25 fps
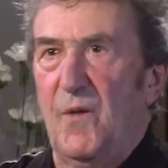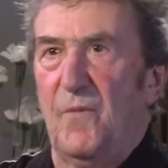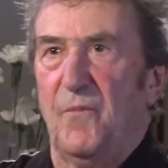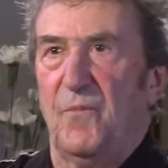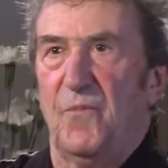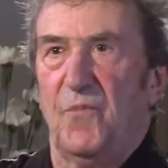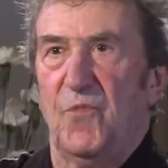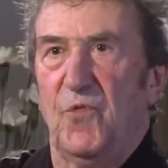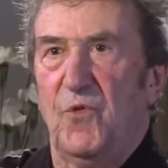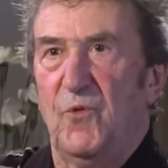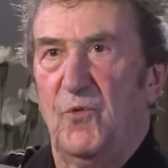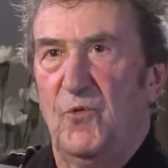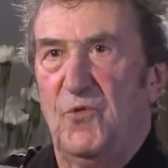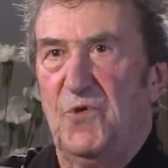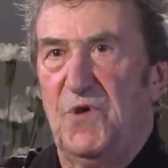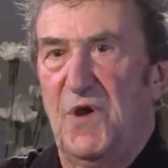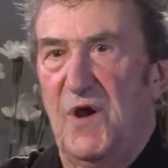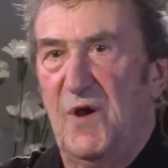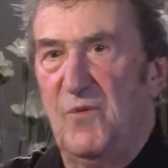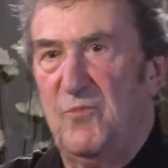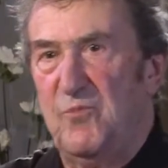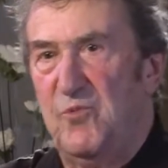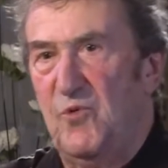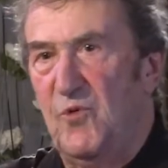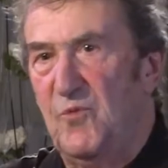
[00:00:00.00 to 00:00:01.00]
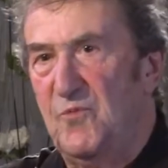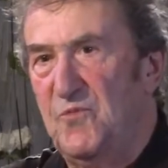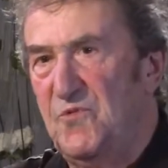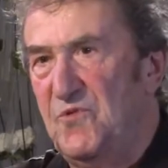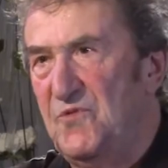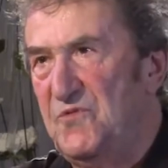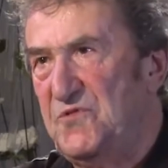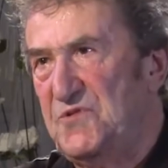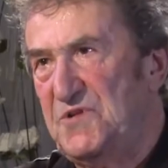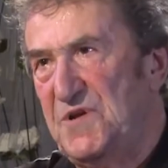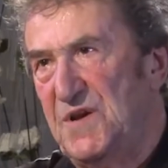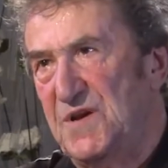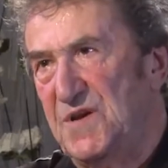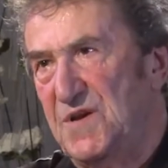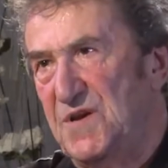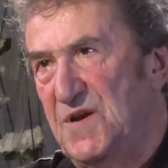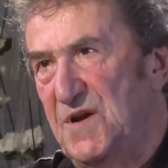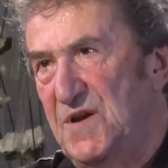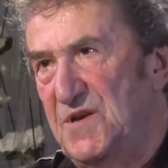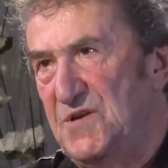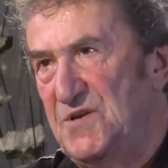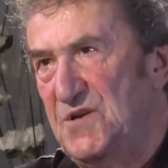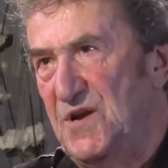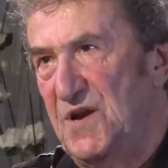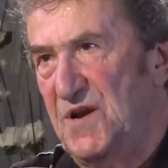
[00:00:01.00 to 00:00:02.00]
Ну, я помню
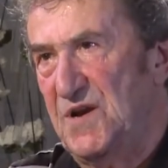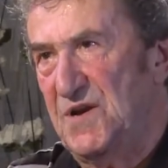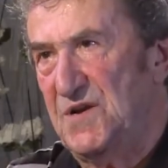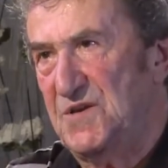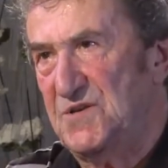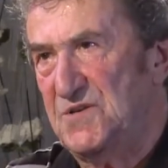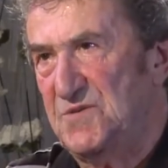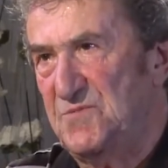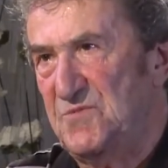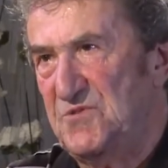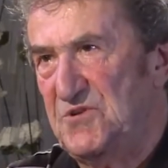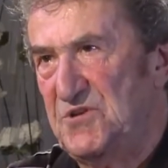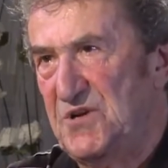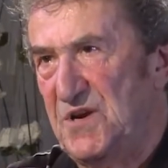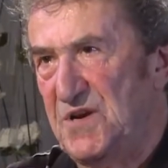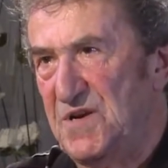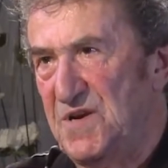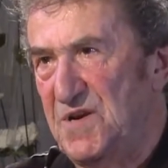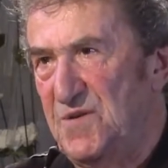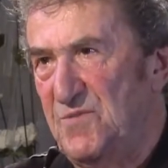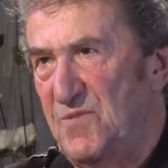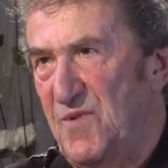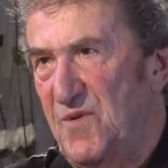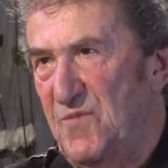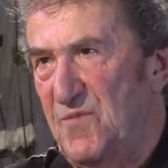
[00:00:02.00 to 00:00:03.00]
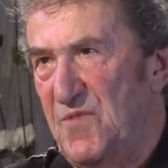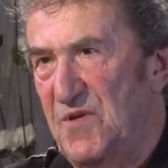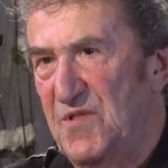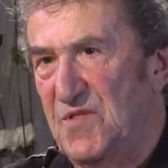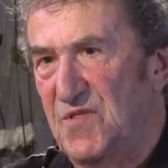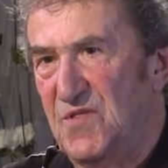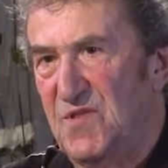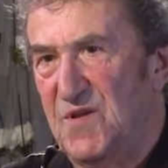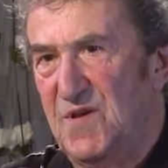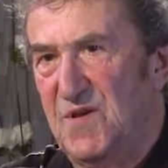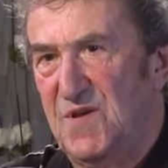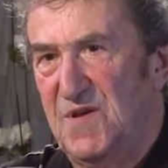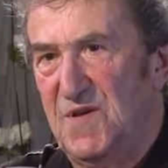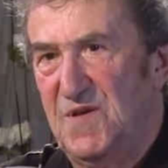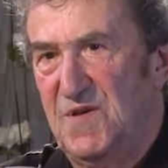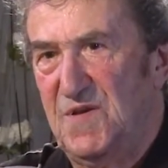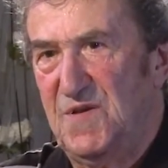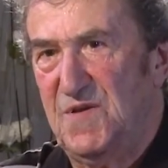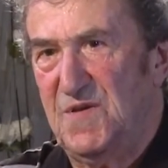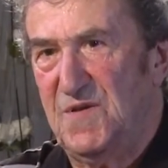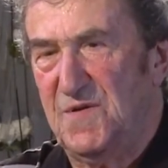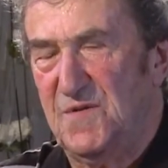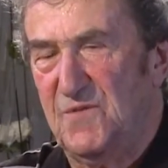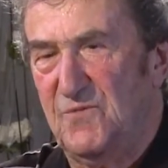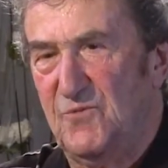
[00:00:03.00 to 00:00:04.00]
всякие отдельные замечательные моменты.
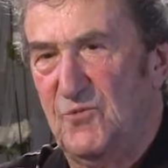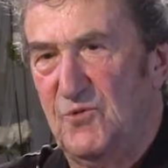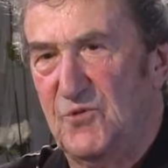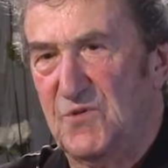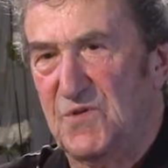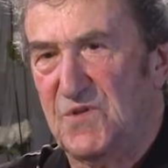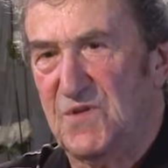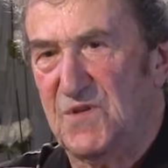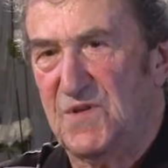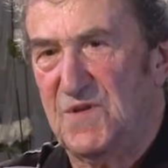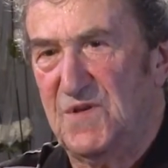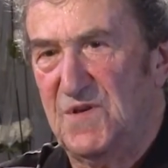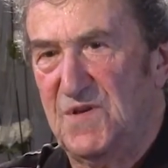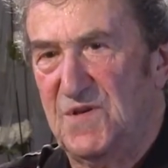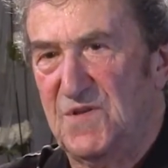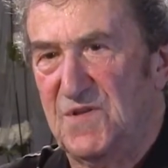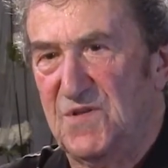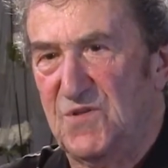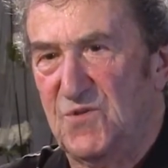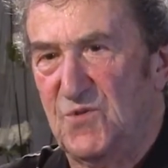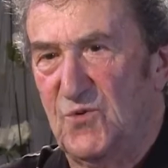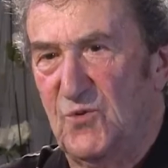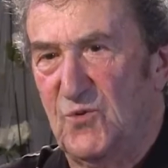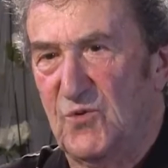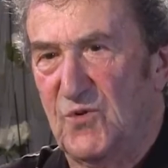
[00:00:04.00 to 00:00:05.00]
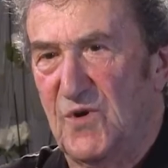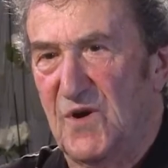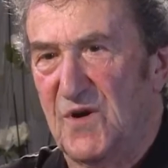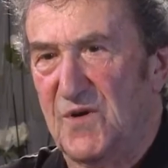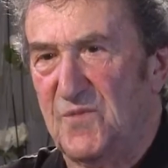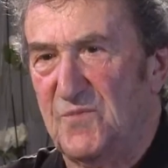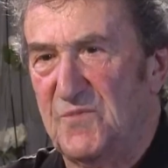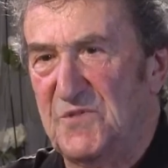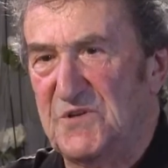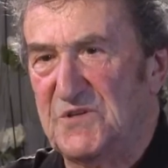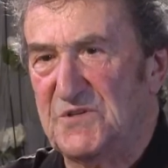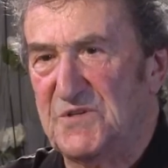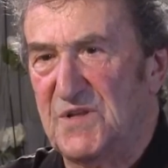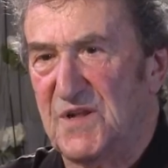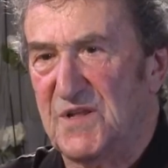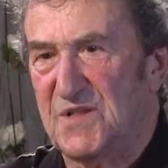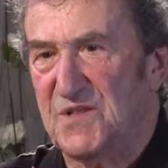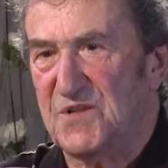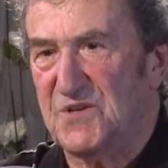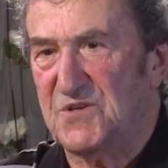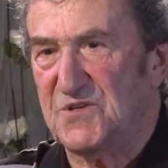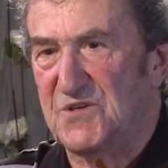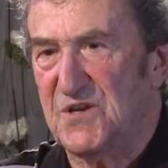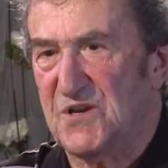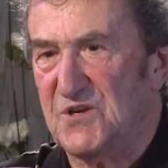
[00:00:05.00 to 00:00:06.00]
И вот и то, как мы с
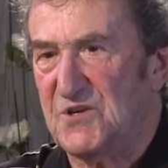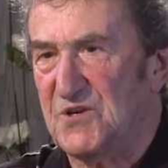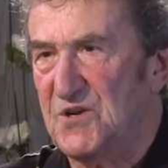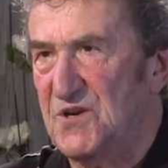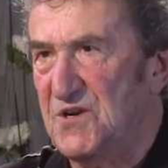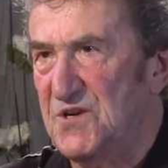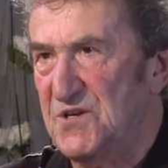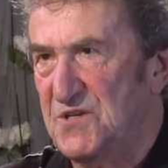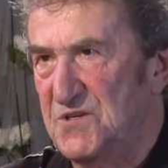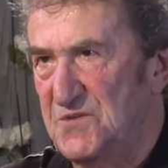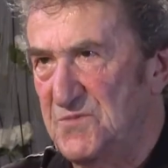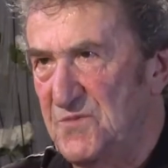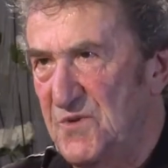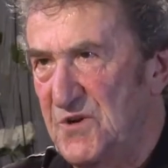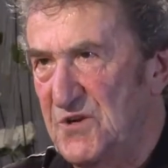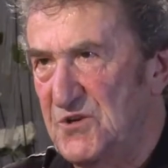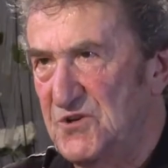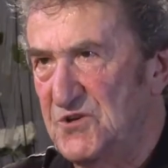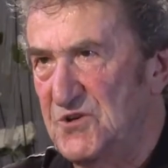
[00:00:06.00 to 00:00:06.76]
Татой сошлись с моей